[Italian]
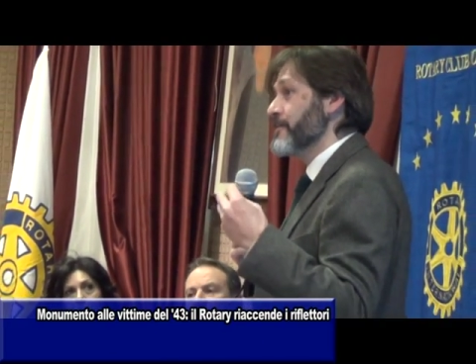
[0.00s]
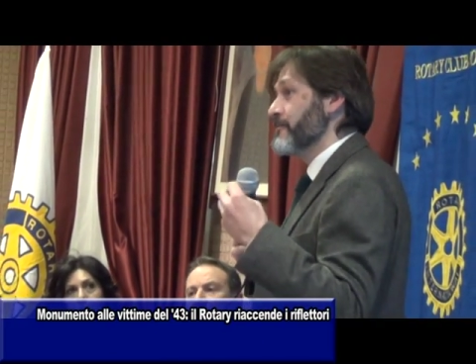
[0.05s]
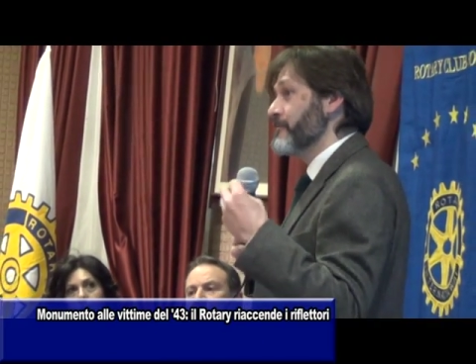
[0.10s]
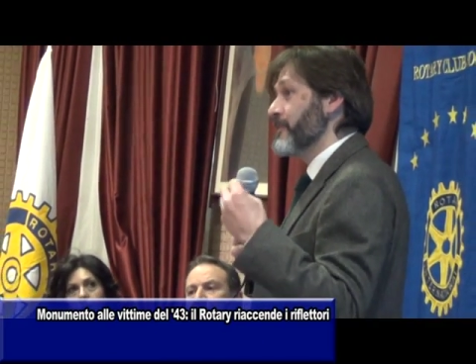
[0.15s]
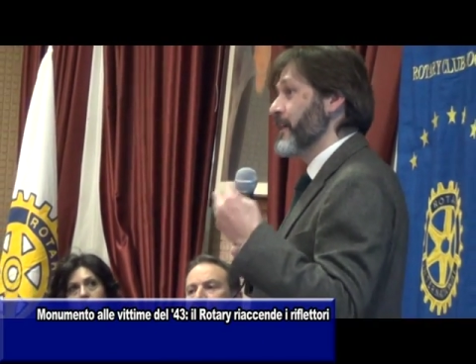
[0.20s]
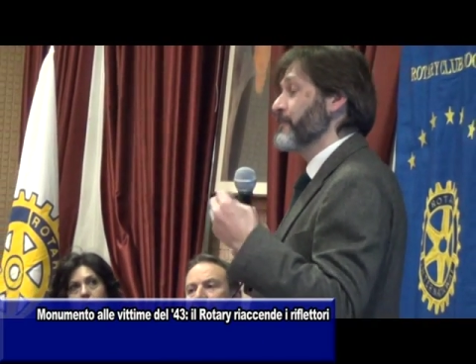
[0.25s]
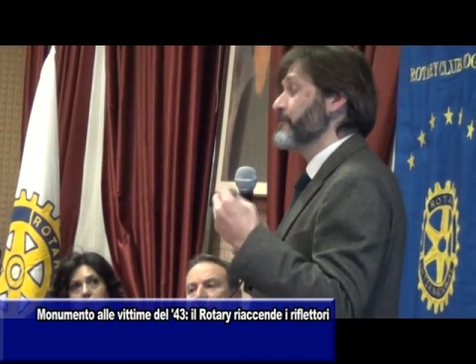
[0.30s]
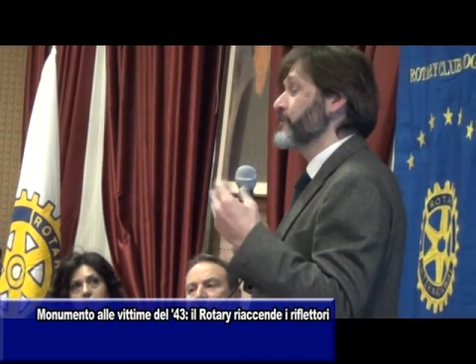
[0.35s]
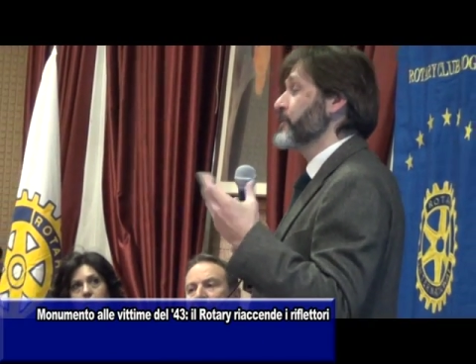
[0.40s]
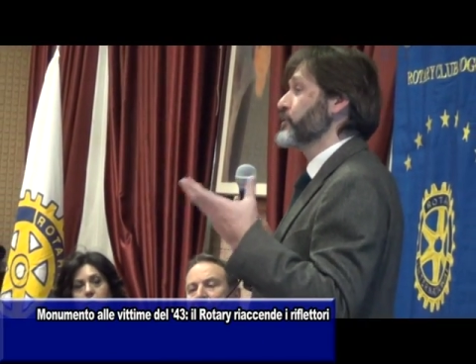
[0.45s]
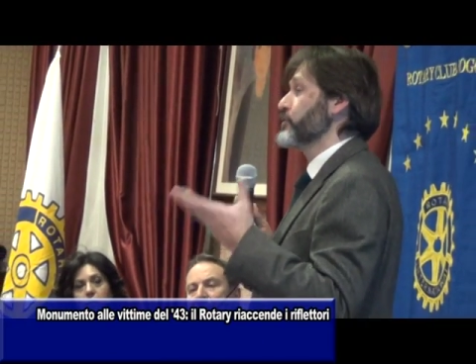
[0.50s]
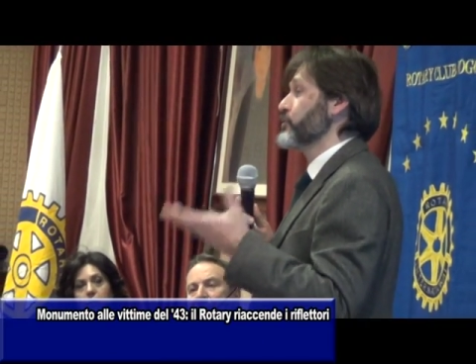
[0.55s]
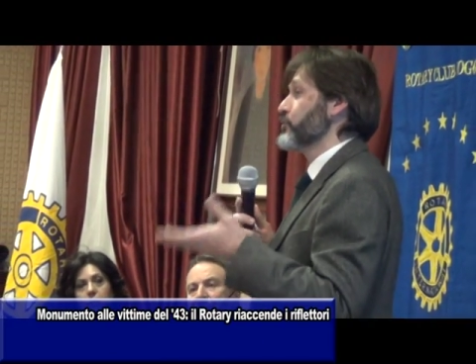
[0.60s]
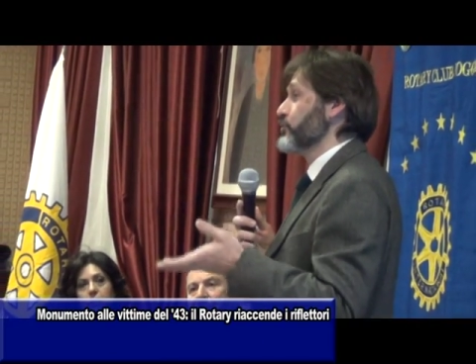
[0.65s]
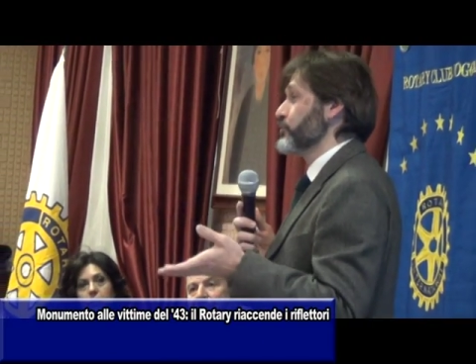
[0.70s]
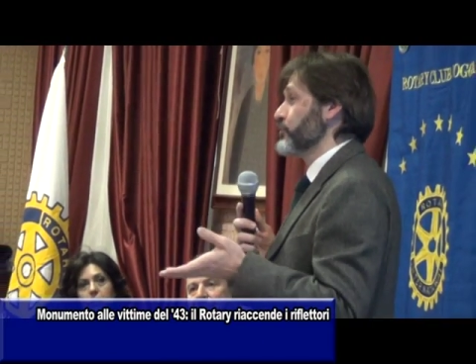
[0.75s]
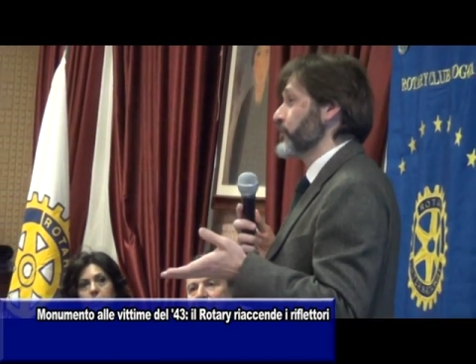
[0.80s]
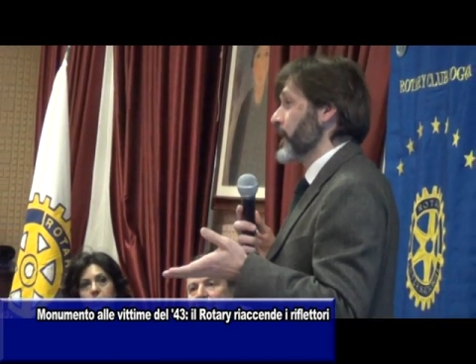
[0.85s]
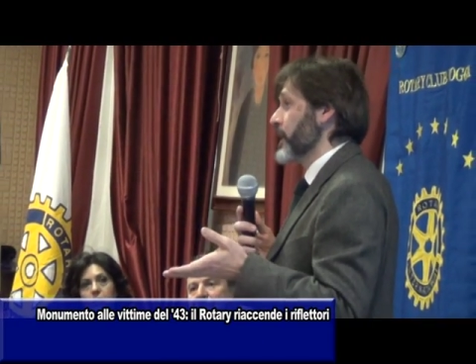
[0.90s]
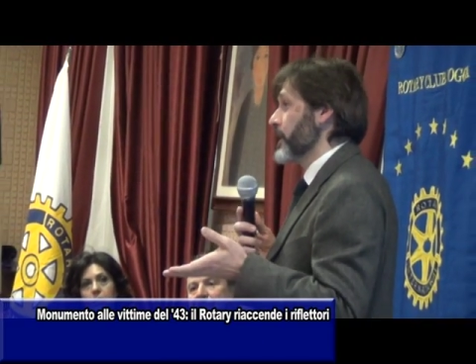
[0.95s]
va
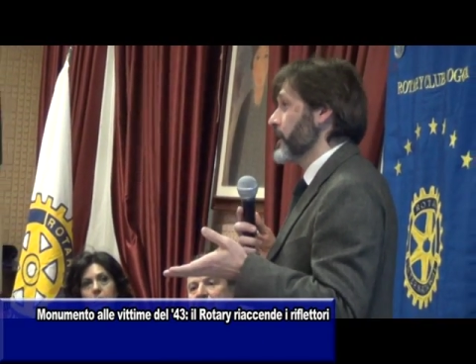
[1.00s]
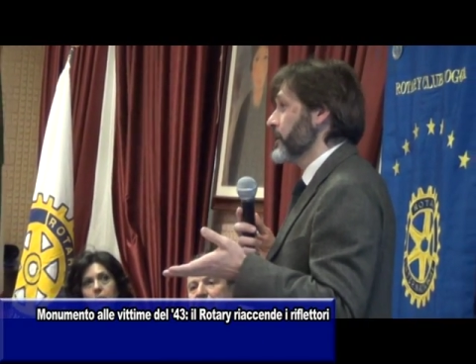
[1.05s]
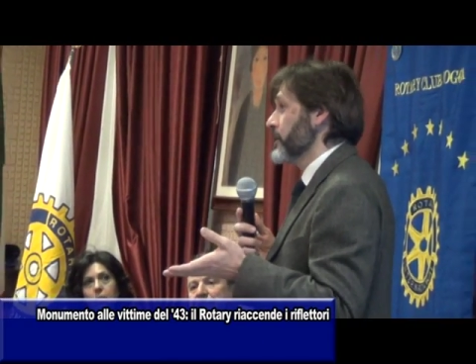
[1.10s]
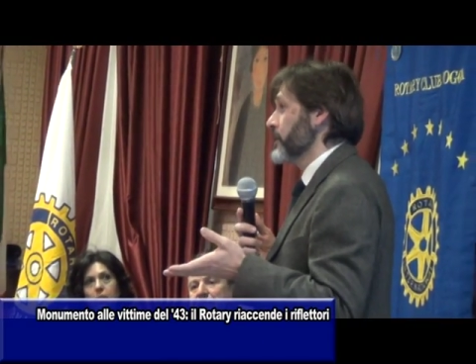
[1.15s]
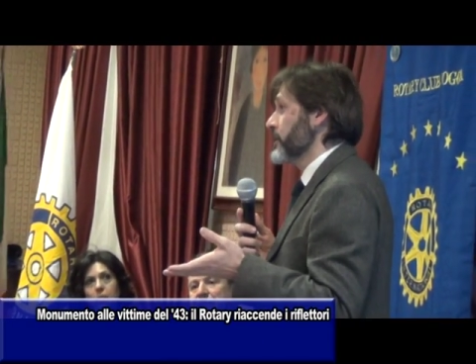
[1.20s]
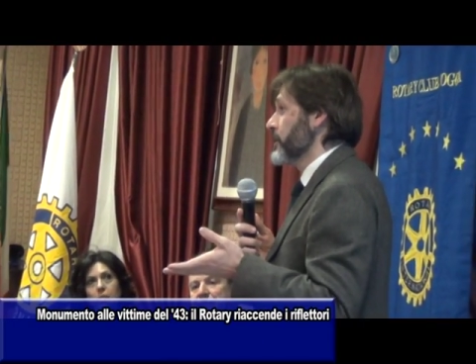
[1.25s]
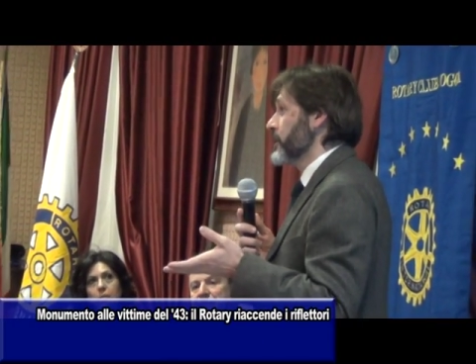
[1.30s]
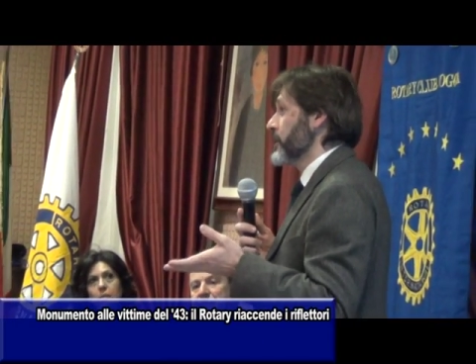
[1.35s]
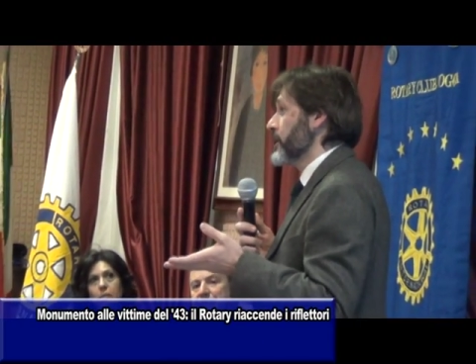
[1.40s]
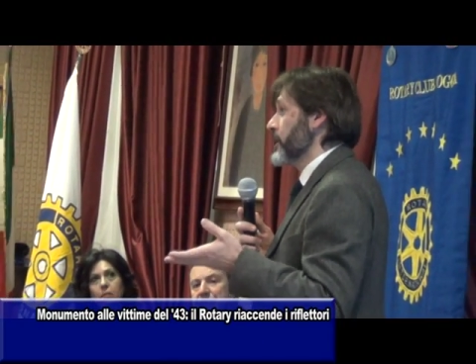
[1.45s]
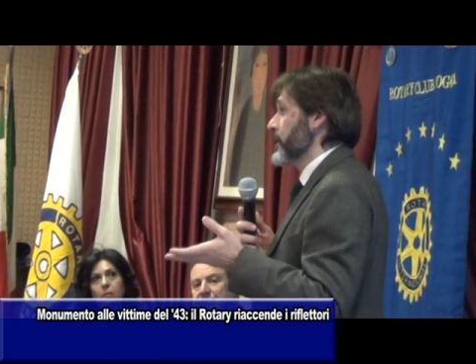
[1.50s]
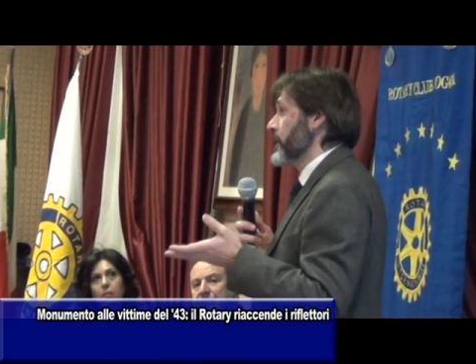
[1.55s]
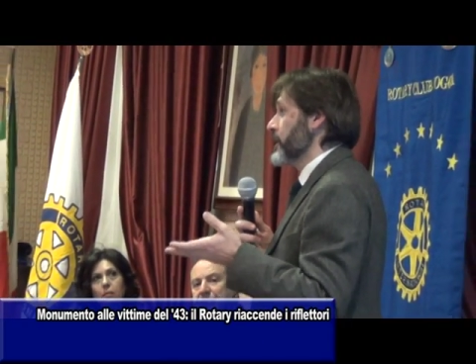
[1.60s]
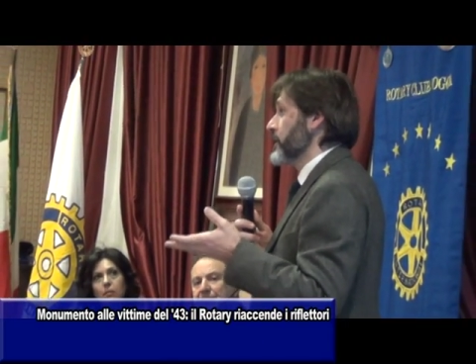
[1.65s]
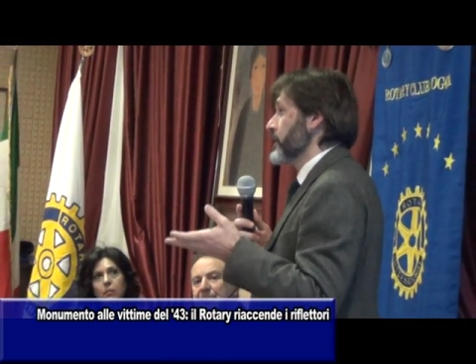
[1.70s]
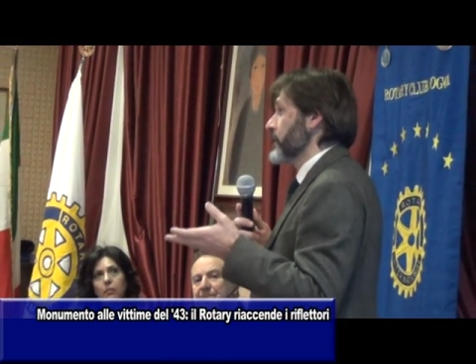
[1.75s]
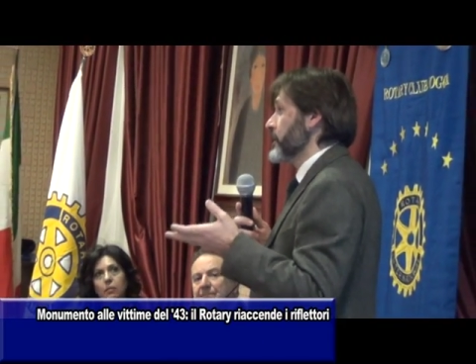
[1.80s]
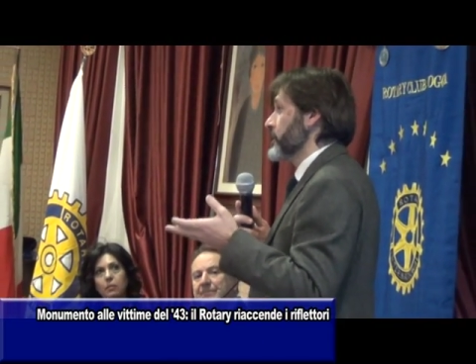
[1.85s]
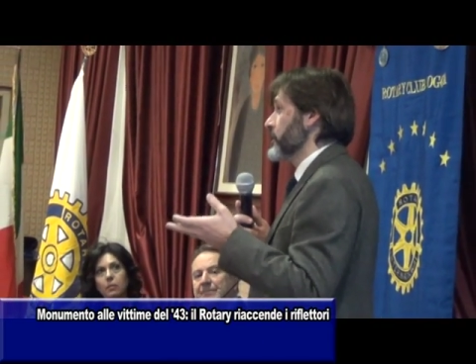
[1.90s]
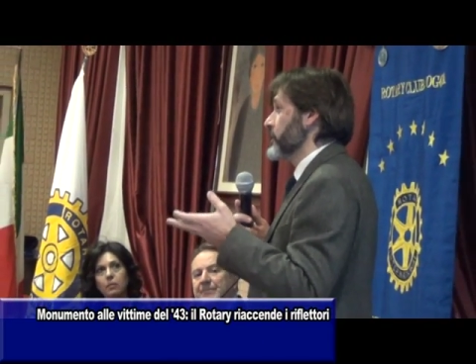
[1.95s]
vissuta. Il
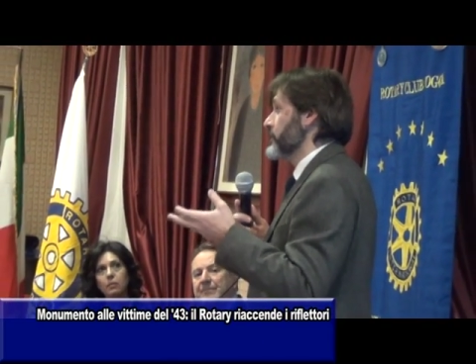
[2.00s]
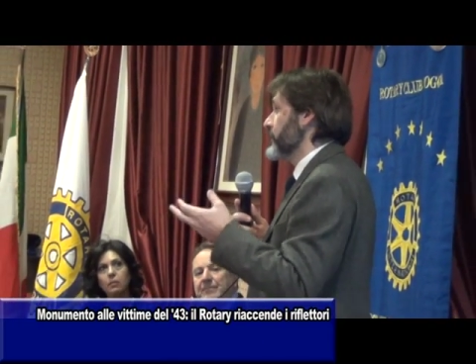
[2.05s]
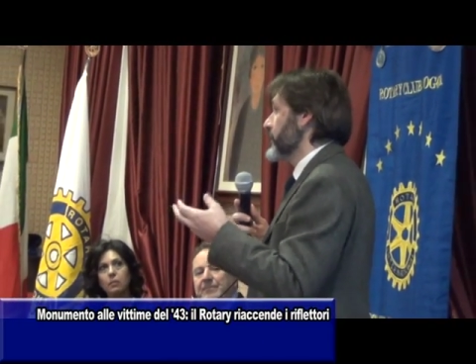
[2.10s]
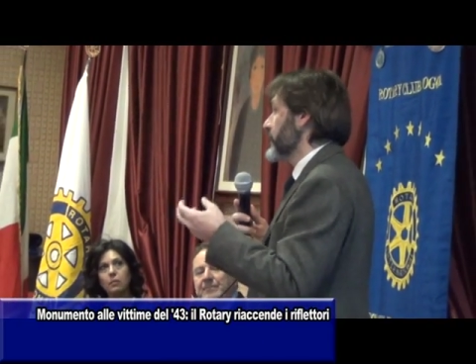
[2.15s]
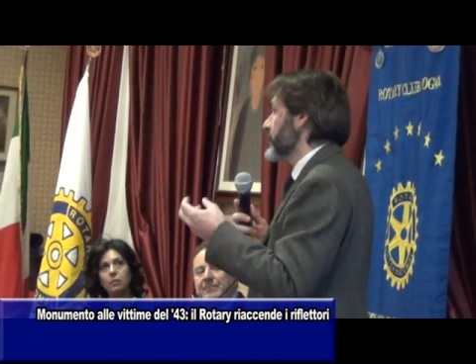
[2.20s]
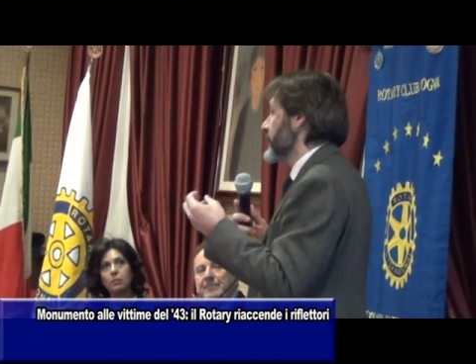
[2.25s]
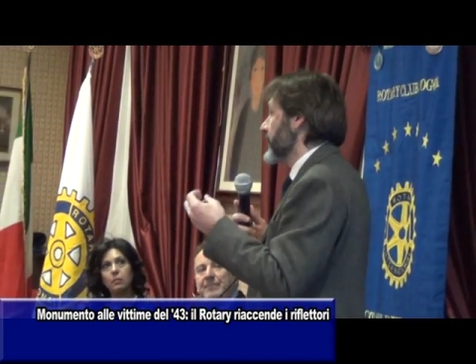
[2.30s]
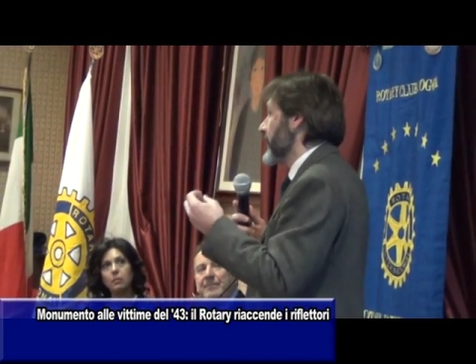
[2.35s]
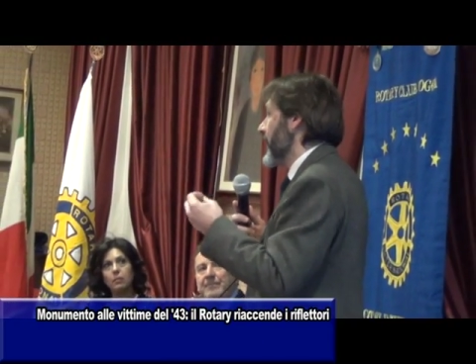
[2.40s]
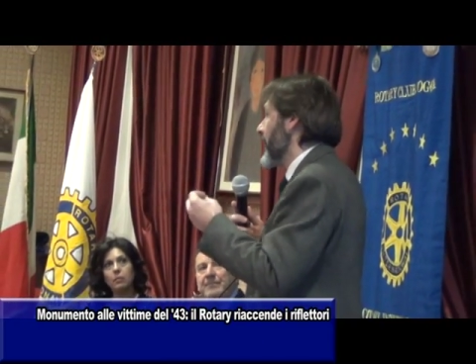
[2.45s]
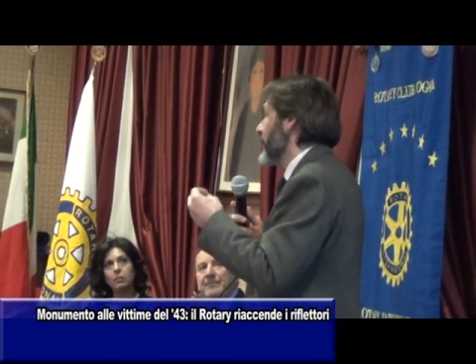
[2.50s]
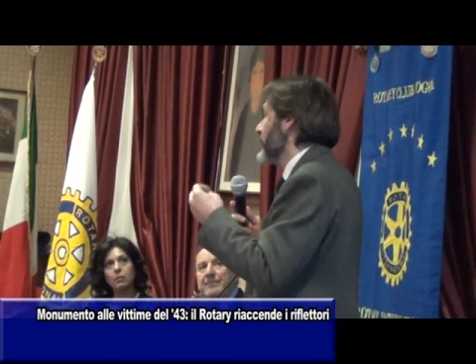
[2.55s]
progetto del monumento